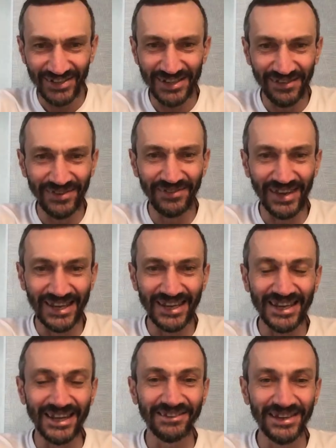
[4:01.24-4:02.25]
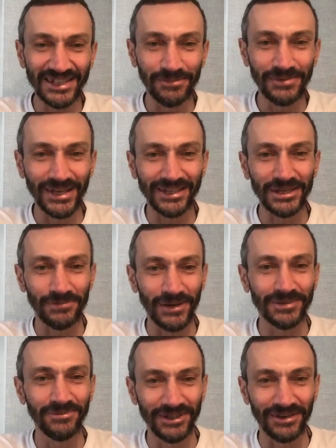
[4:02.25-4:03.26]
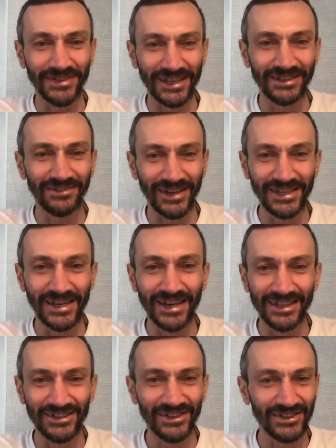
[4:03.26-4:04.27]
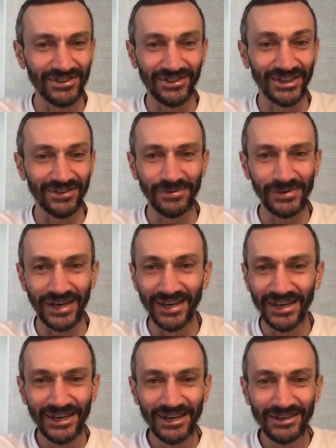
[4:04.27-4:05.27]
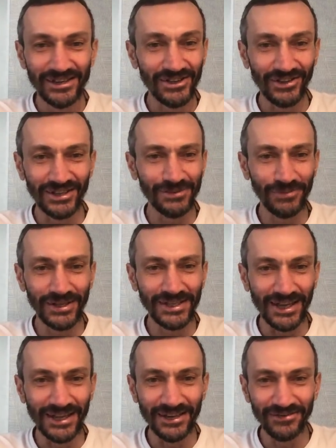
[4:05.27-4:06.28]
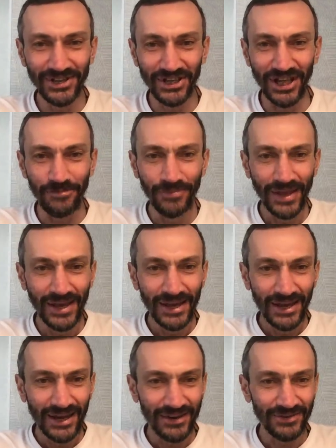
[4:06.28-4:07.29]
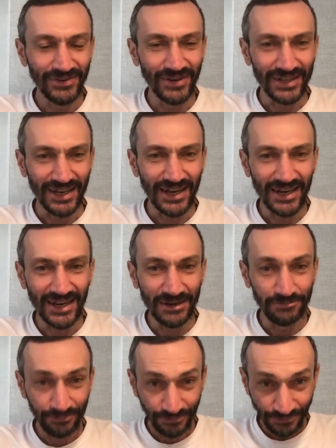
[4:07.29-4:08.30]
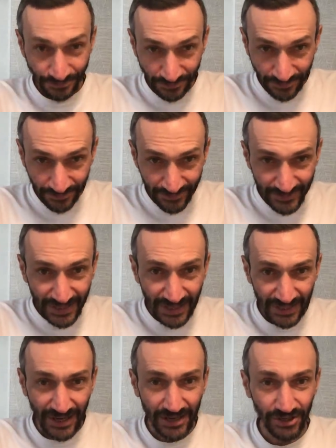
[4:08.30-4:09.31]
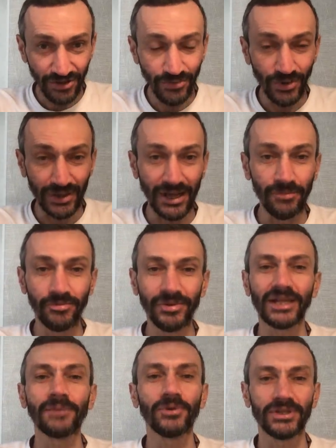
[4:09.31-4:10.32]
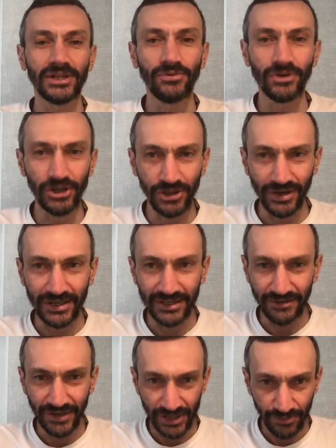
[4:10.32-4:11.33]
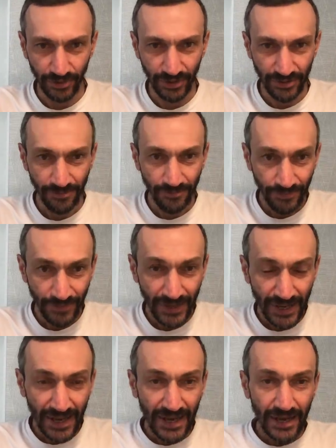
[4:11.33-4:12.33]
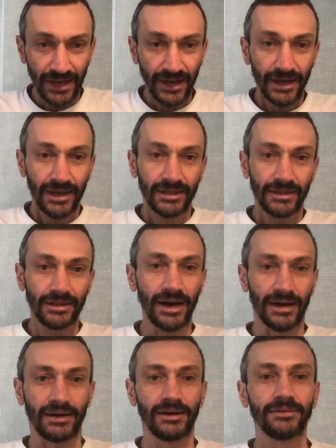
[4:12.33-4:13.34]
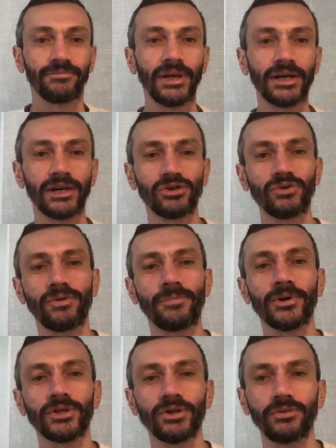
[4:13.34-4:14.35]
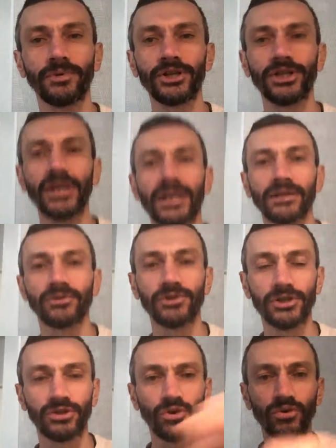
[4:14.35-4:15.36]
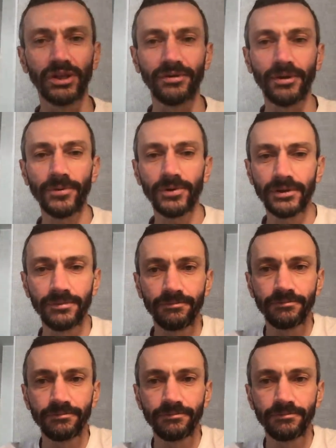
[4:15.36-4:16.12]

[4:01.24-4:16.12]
тем не менее, да, 250 тысяч просмотров за два дня, это что-то вообще, что-то запредельное вышло, вот, эм, так что вот, там у меня на постнаука еще разные вещи будут. Так, перехожу к вопросу номер 4. Это очень трудный вопрос.